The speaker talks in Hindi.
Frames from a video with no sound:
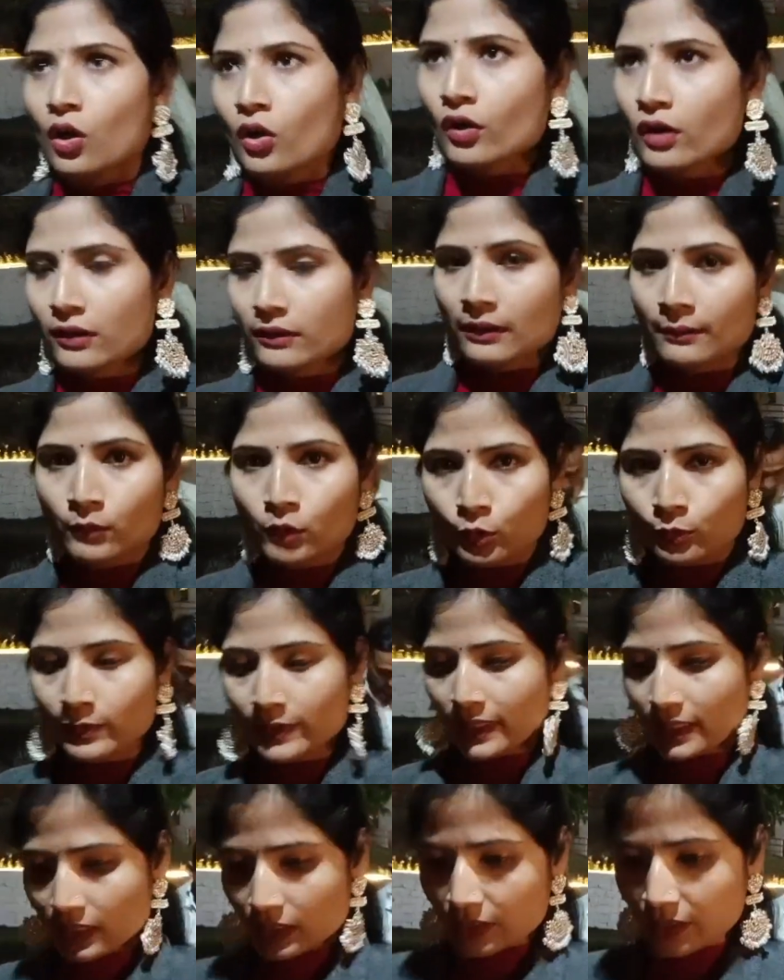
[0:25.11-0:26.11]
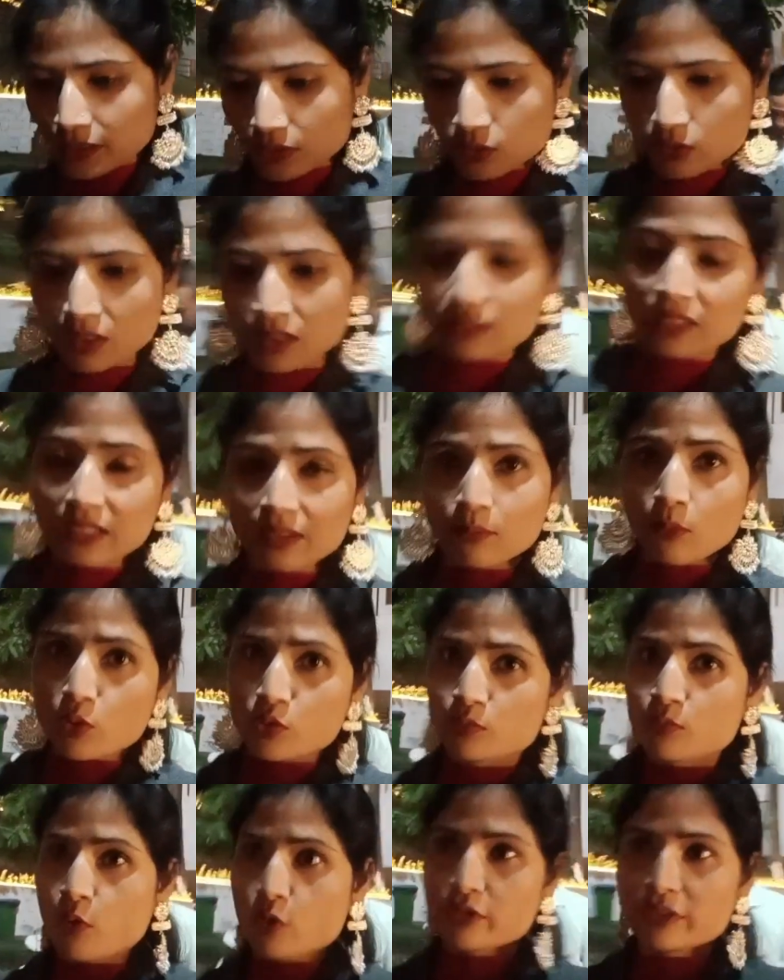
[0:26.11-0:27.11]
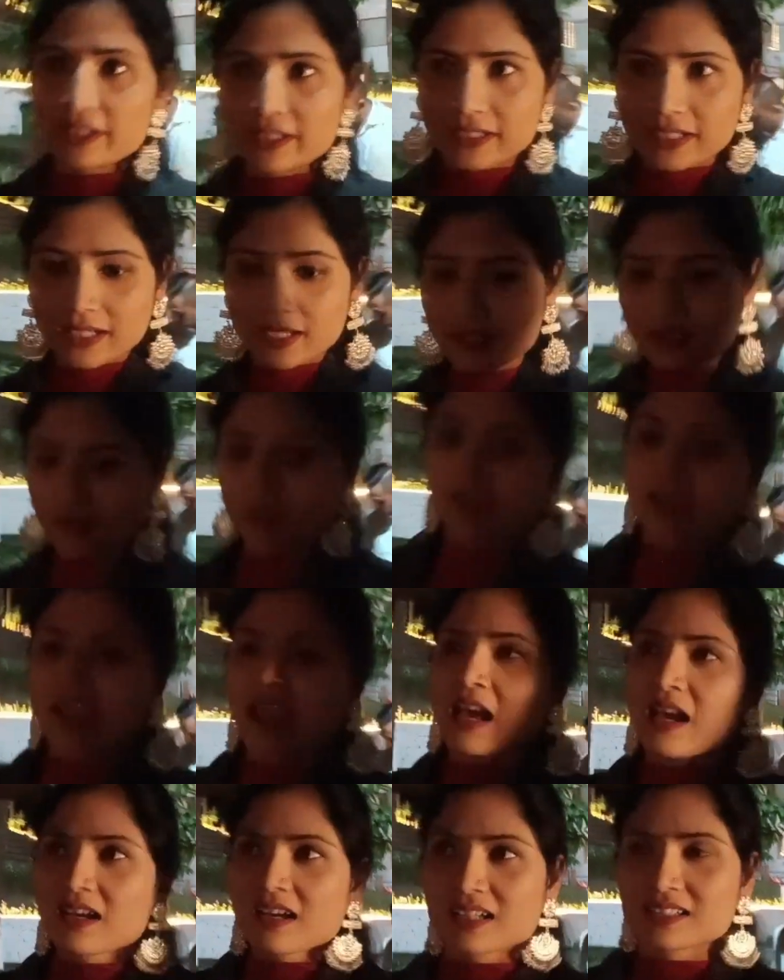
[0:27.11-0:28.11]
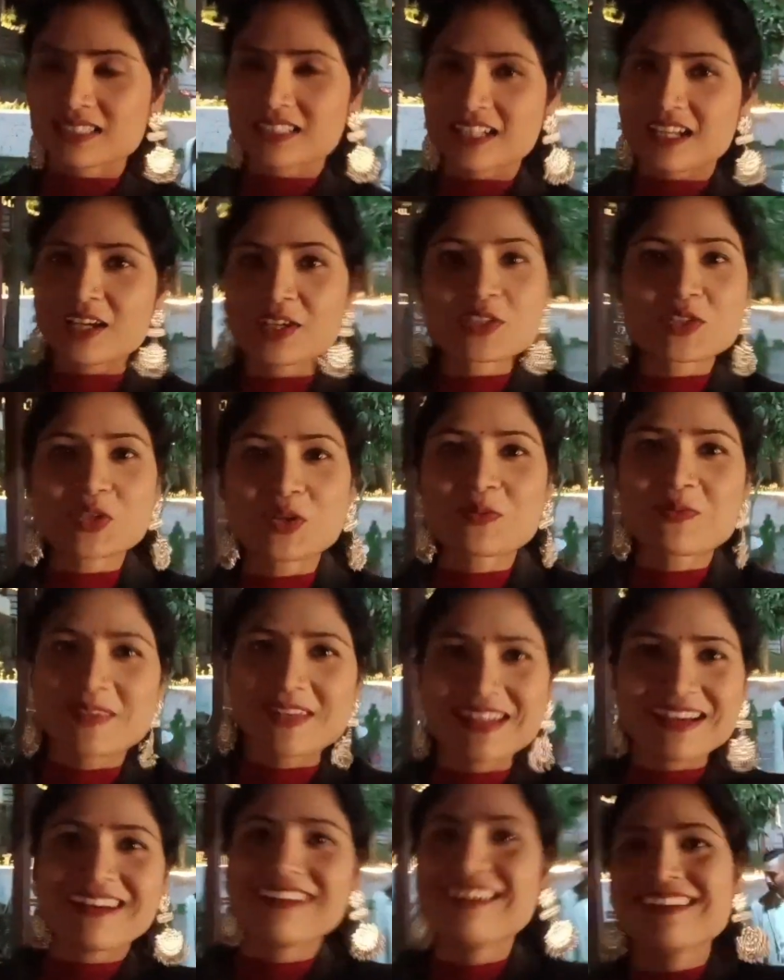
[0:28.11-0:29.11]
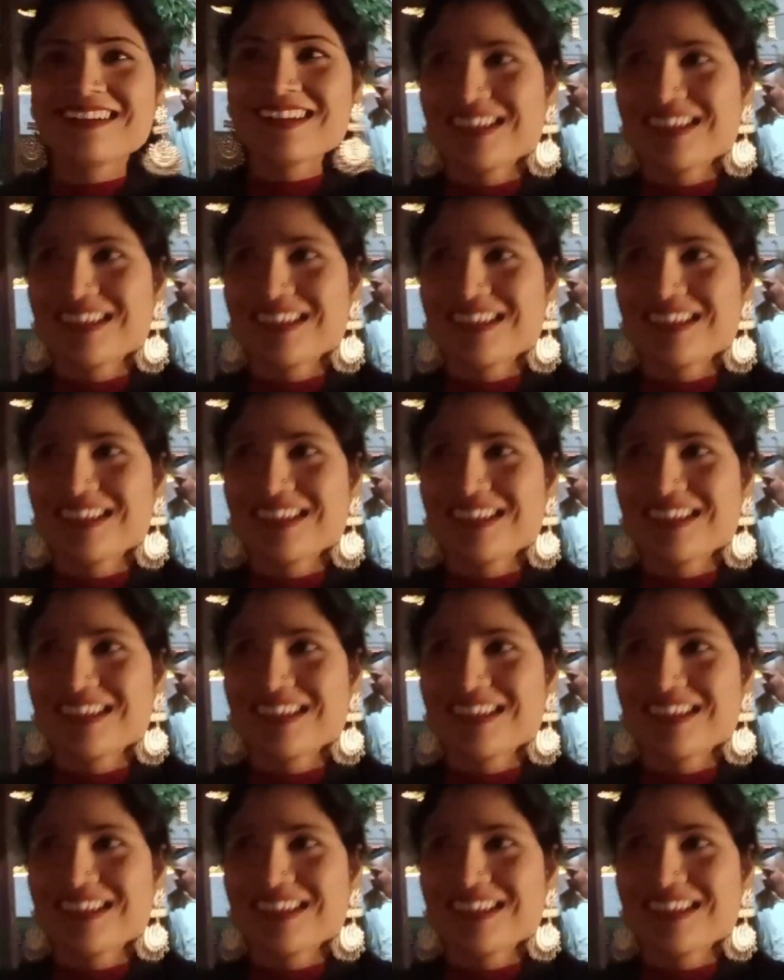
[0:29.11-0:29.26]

और अब हम लोग भी निकल रहे हैं क्या ठंड मौसम बहुत ठंडा है खतरनाक जो बिना